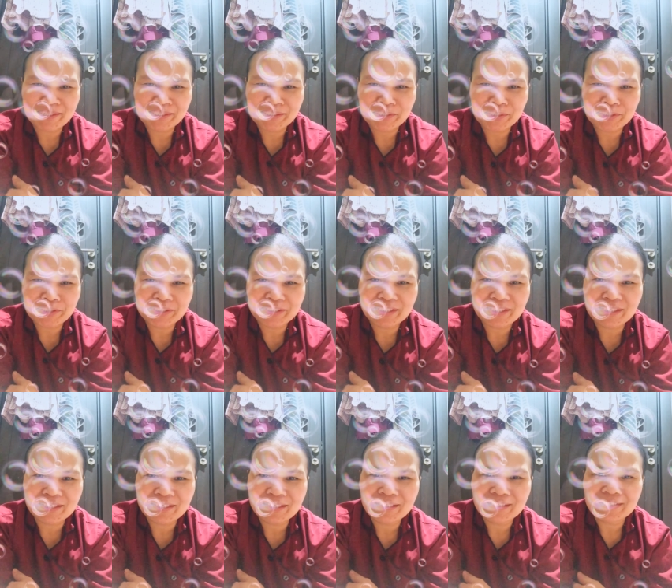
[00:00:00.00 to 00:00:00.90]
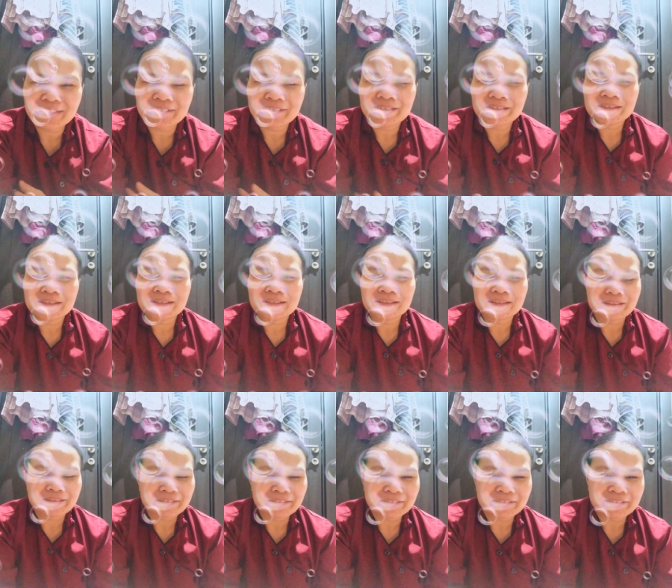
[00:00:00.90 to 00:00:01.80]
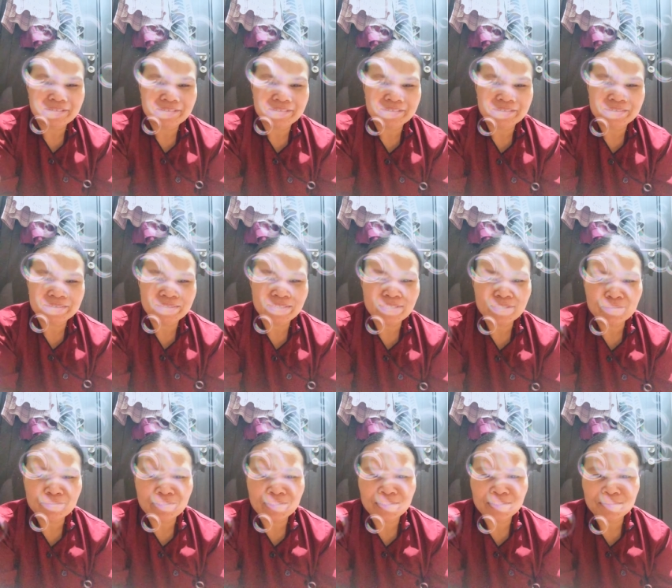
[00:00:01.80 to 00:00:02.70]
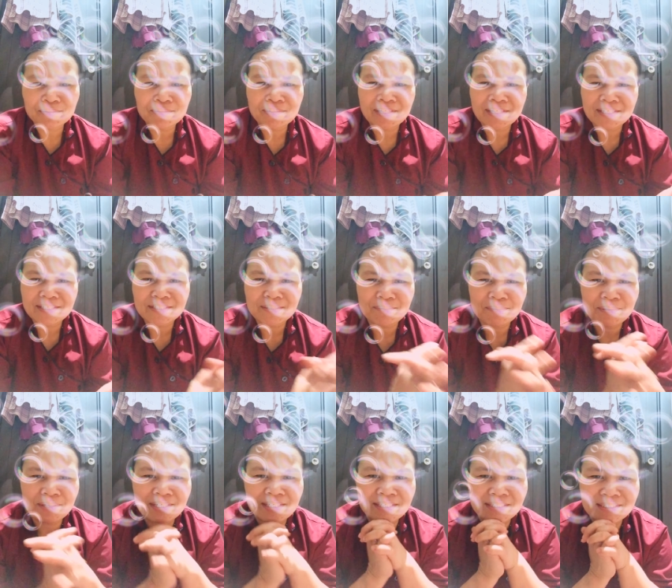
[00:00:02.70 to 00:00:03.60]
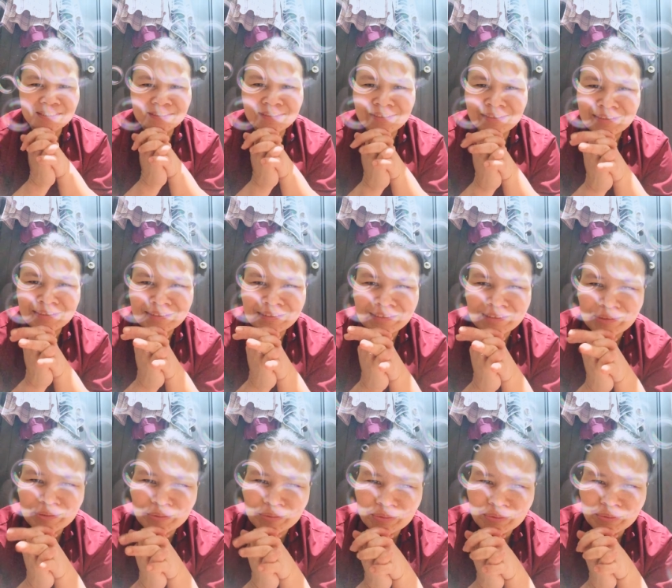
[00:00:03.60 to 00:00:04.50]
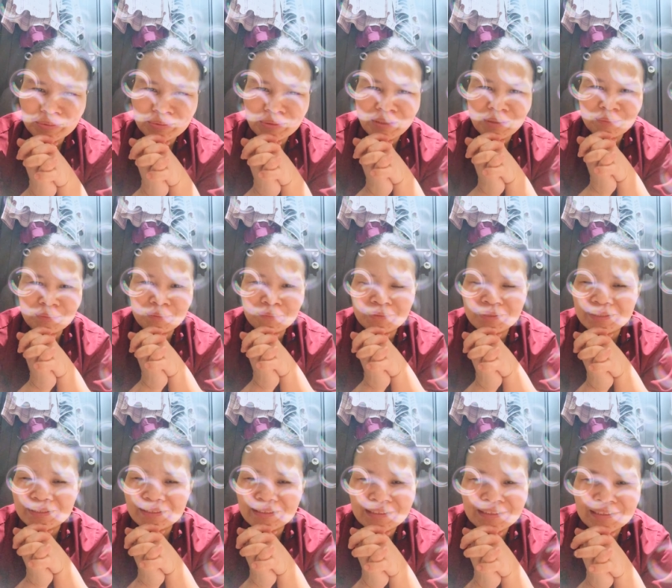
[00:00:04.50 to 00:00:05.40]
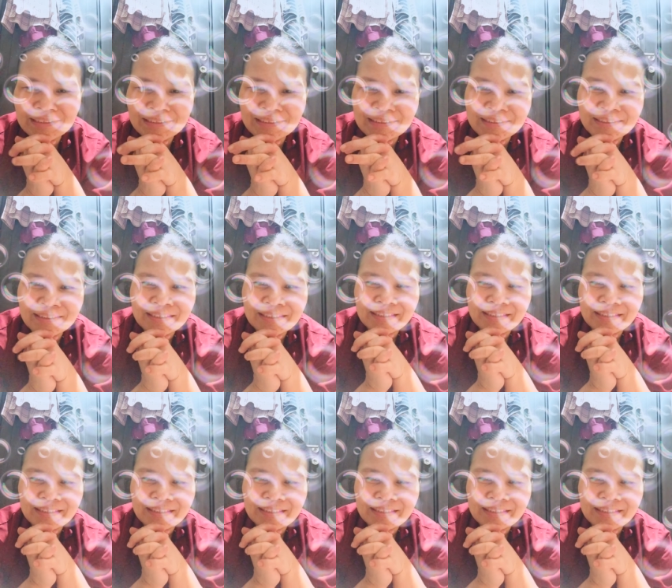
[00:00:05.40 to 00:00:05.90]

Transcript: May 30 uh, thank you, thank you guys sa mga nang-greet na ko. Happy birthday.